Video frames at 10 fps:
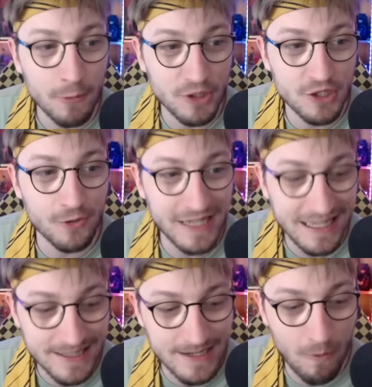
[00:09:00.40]
ob ich schon
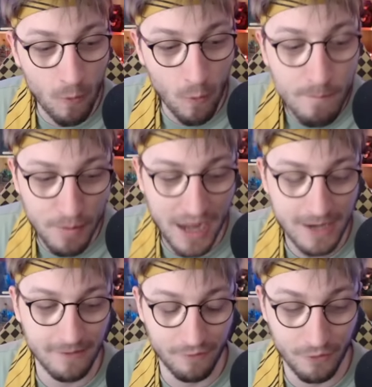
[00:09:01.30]
ganz nach oben
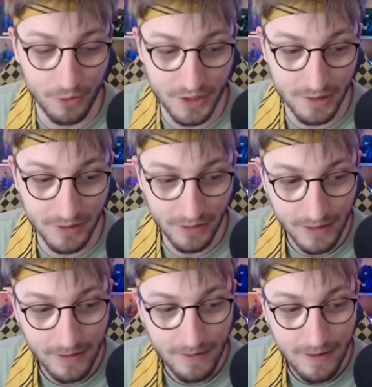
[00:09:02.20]
packen würde.
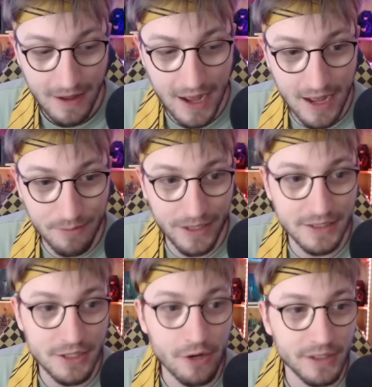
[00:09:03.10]
Aber
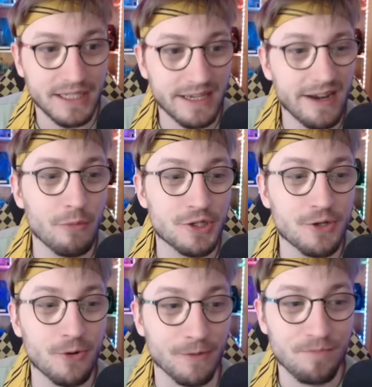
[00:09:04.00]
doch, ich glaube schon.